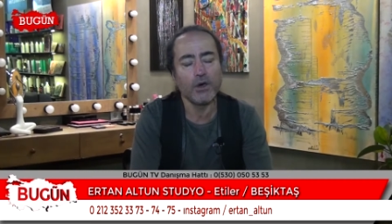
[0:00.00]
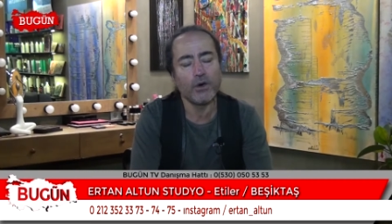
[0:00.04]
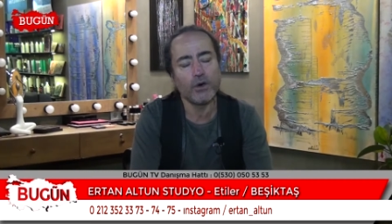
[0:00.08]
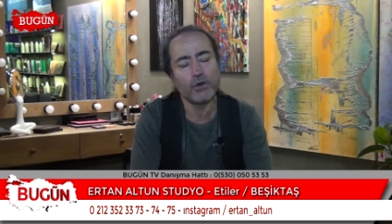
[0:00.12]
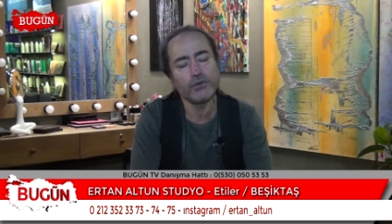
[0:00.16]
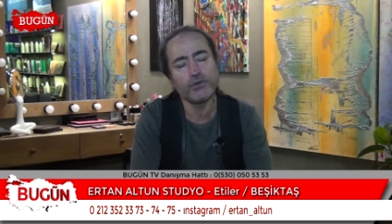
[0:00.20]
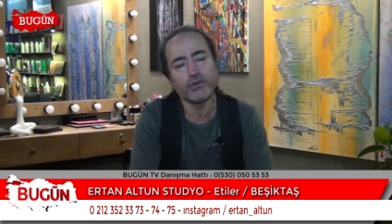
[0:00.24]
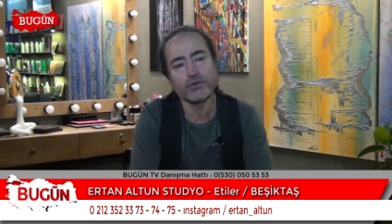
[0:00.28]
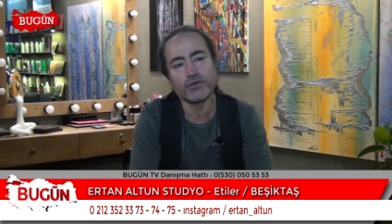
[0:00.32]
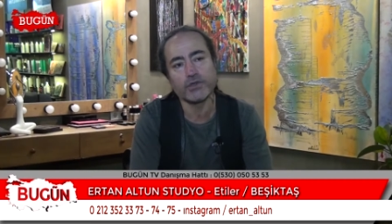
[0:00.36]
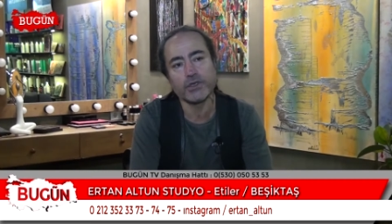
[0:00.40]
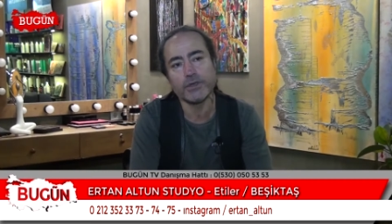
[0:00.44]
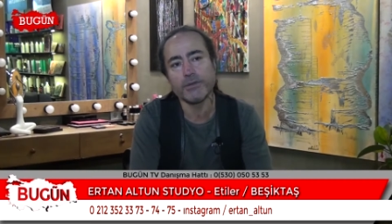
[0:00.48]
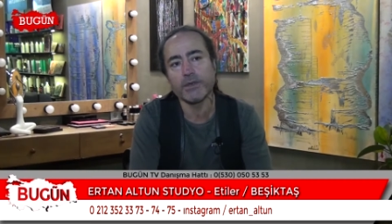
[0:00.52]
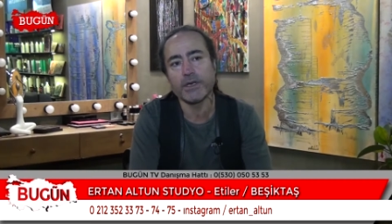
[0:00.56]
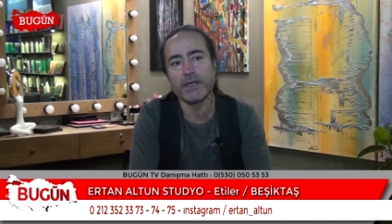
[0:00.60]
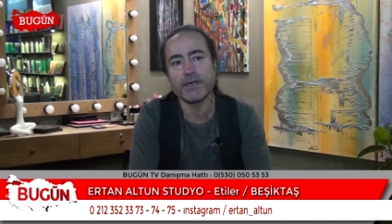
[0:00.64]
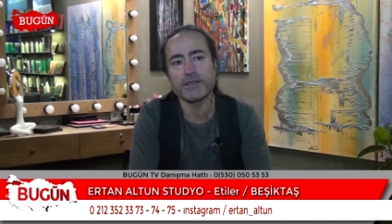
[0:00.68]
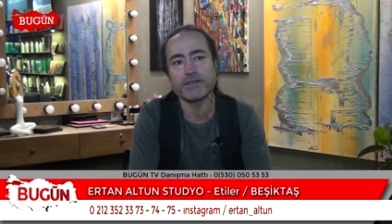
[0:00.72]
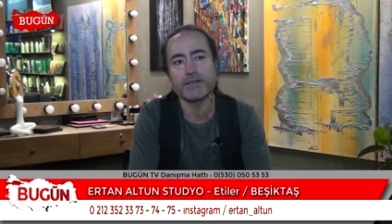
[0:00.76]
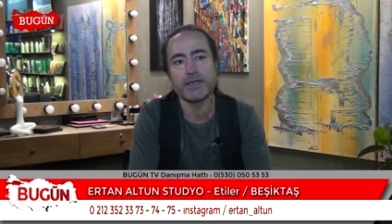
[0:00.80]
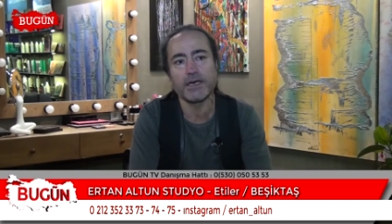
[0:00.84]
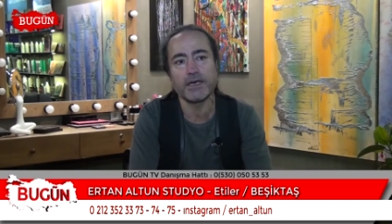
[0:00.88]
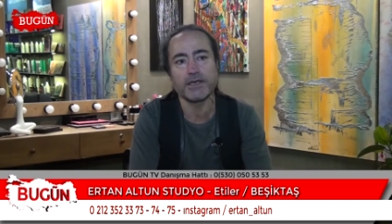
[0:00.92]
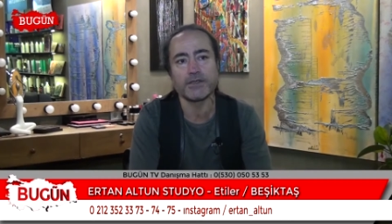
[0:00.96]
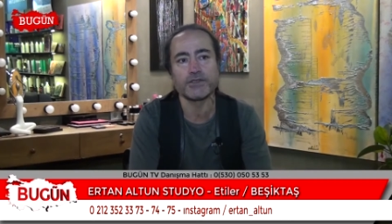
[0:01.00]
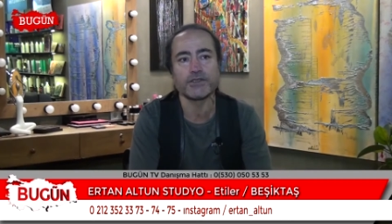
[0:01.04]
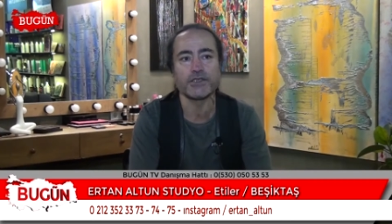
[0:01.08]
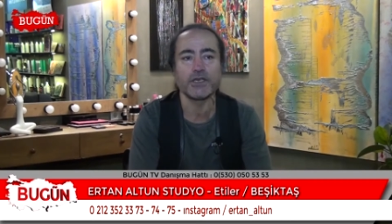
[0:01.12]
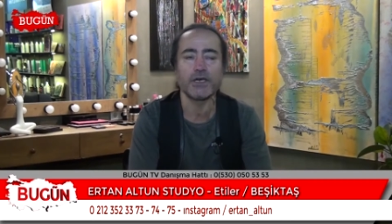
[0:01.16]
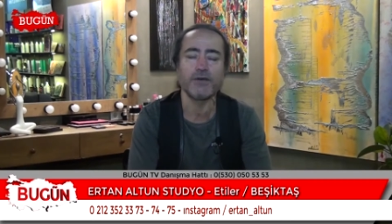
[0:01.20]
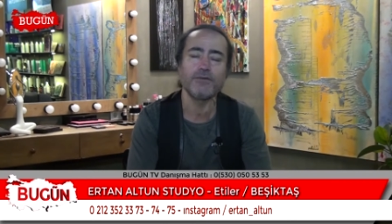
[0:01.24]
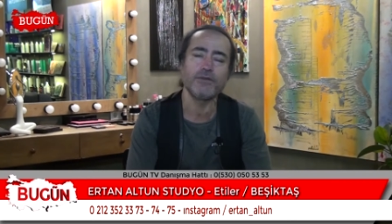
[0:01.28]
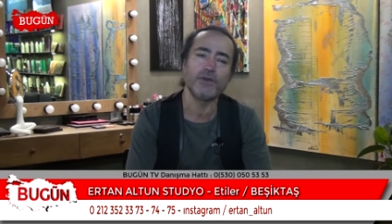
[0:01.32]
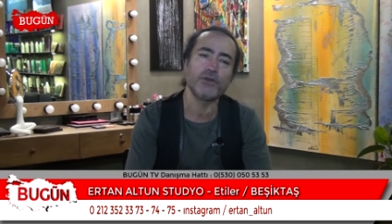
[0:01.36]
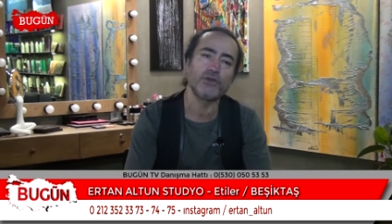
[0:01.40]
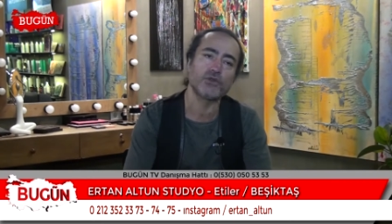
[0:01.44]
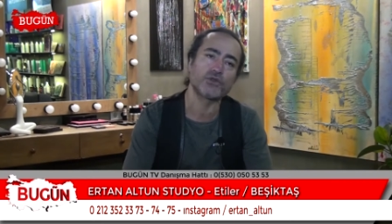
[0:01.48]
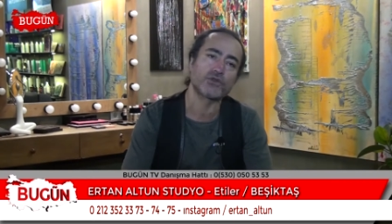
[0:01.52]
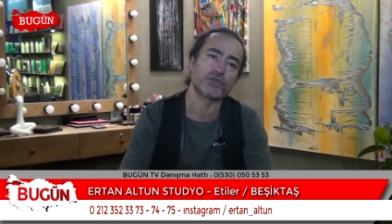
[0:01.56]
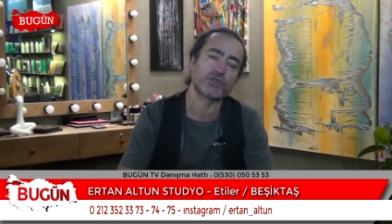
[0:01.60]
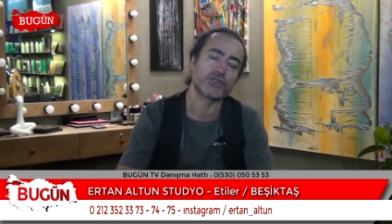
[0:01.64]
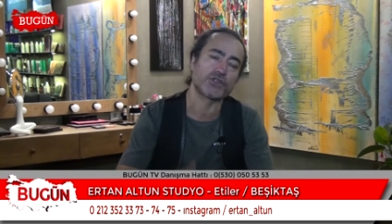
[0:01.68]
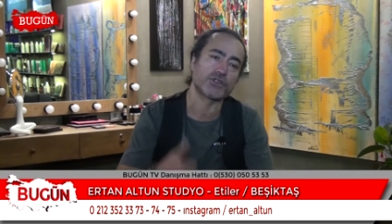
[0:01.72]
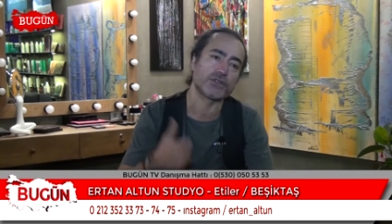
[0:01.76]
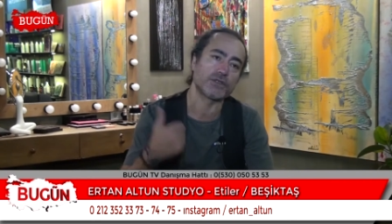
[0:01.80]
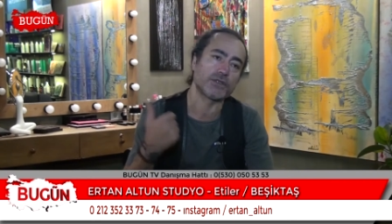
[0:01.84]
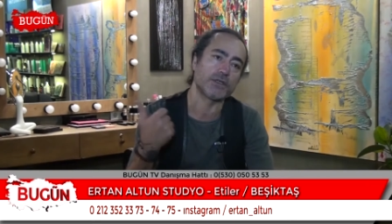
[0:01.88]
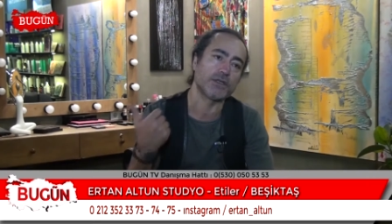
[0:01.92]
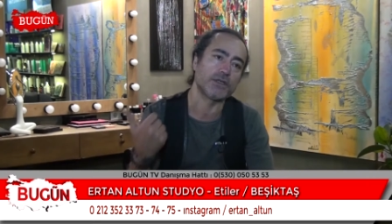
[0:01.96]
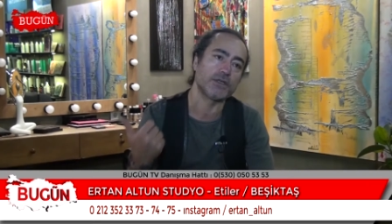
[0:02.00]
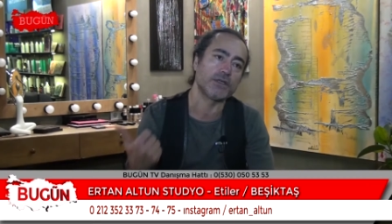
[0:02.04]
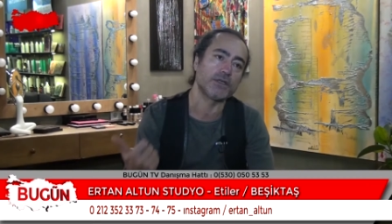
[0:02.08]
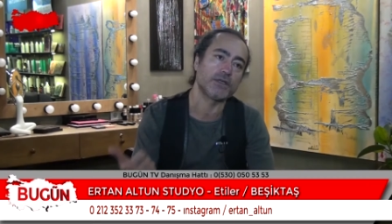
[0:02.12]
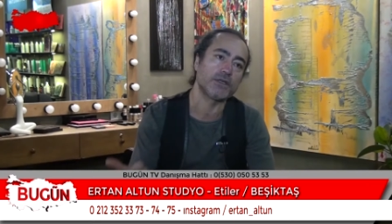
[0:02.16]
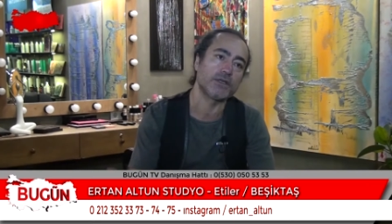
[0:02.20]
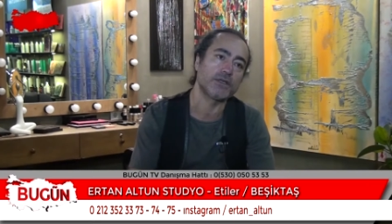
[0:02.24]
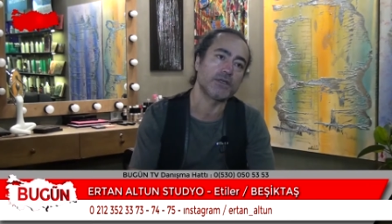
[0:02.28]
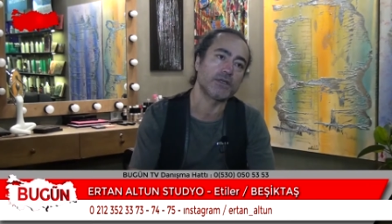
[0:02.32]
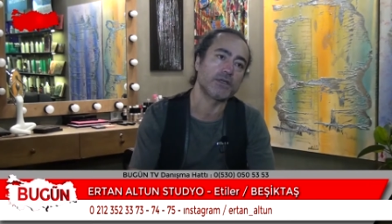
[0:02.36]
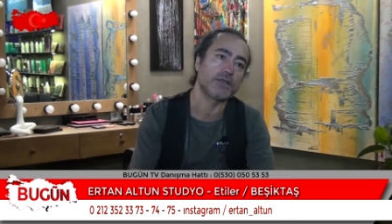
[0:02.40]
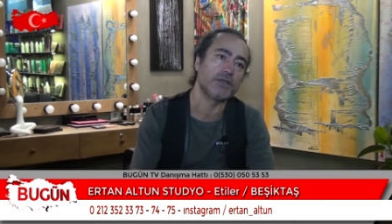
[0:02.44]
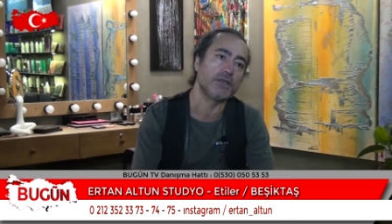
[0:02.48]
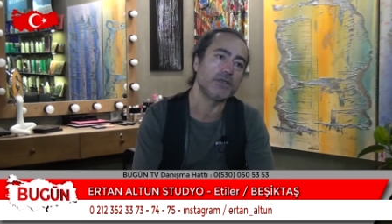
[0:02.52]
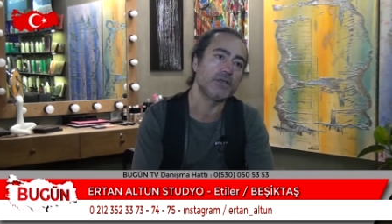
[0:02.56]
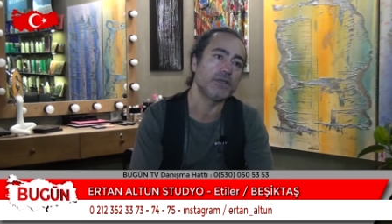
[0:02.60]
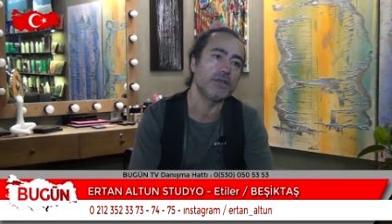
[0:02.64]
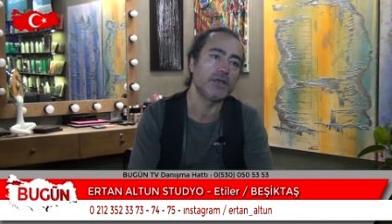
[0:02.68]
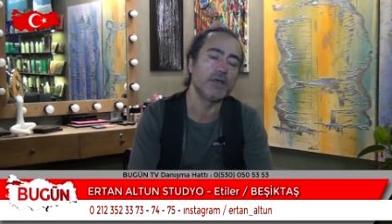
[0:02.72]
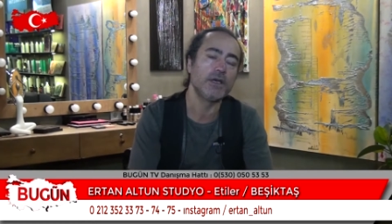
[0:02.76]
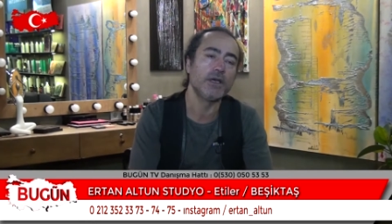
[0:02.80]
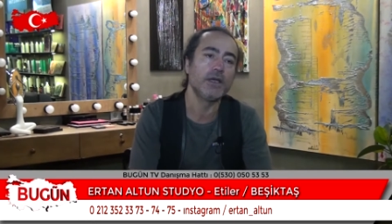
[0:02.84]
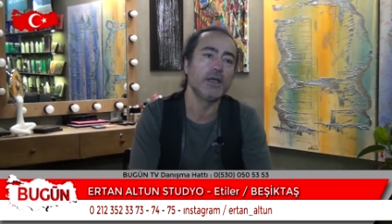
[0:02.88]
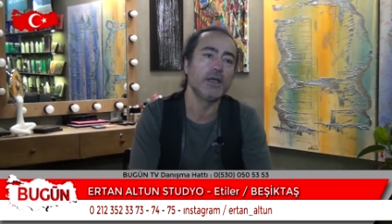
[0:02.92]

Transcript: Onun üstüne biraz daha gideceğim ve yurt dışındaki